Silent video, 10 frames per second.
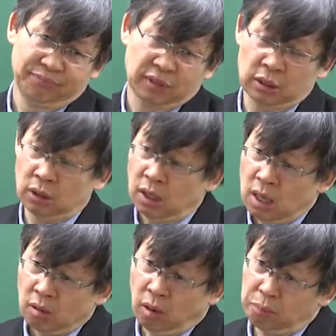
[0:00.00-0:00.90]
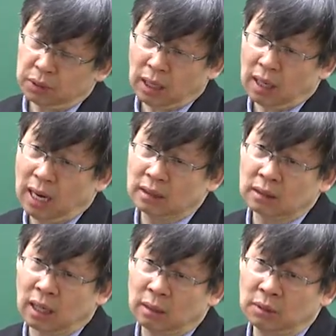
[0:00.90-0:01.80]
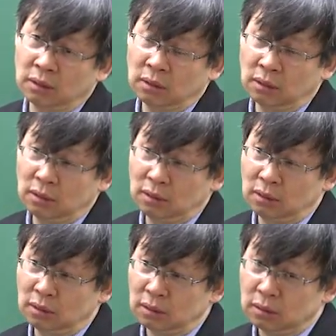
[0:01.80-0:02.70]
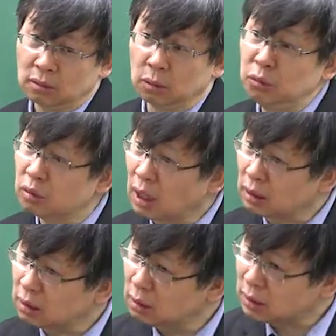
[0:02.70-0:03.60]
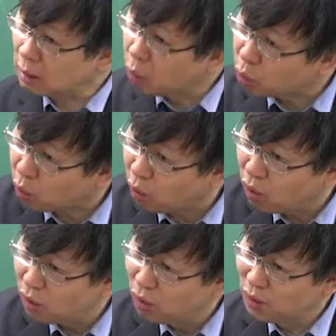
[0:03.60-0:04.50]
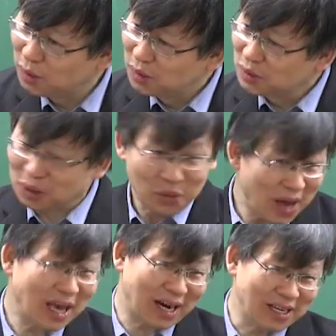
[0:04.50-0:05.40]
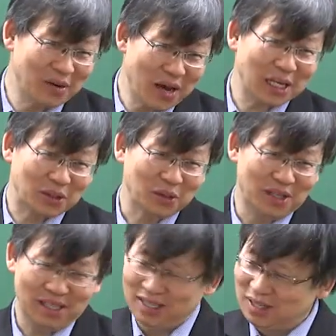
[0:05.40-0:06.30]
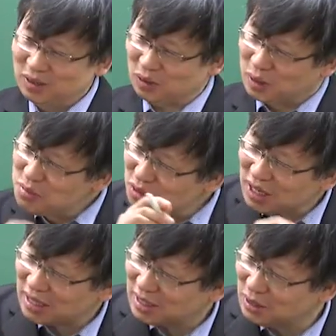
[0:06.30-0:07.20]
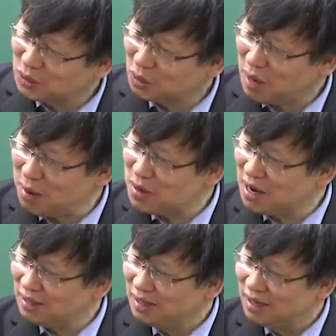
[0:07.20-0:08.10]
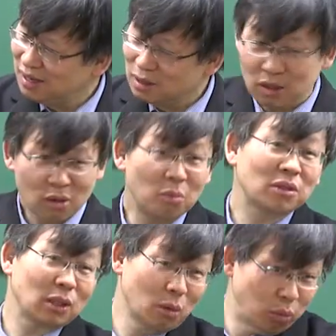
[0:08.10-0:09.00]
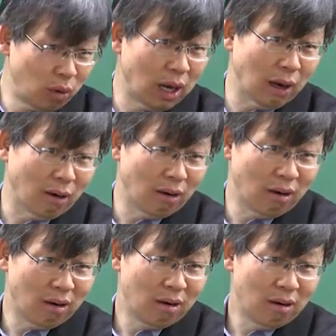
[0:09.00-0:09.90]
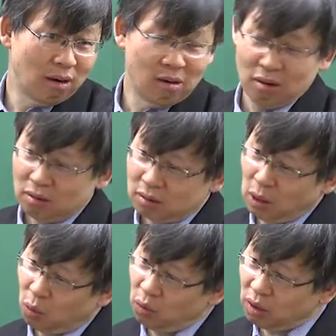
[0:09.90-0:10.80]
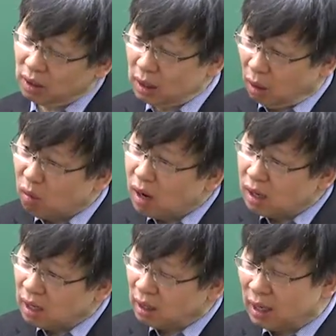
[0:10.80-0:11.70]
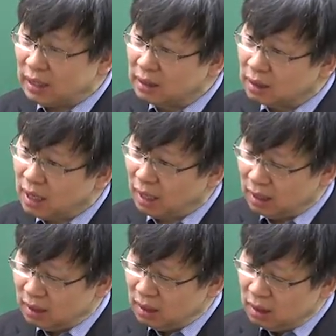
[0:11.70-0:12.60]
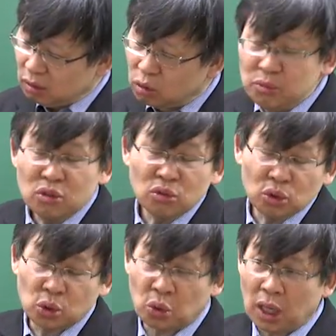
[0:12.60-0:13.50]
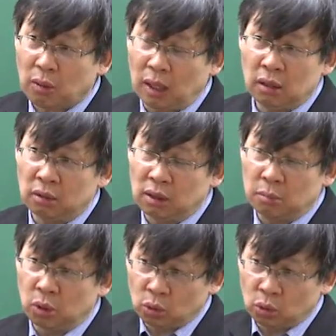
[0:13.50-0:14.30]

그래서 컴퓨터를 하는 사람은 금융 상식을 잘 모르고 그냥 회계학교 회계 쪽을 또 금융 상식을 좀 하면 컴퓨터를 또 몰라요. 근데 오히려 이게 연관관계가 있는데 금융 쪽에 관련된 뭐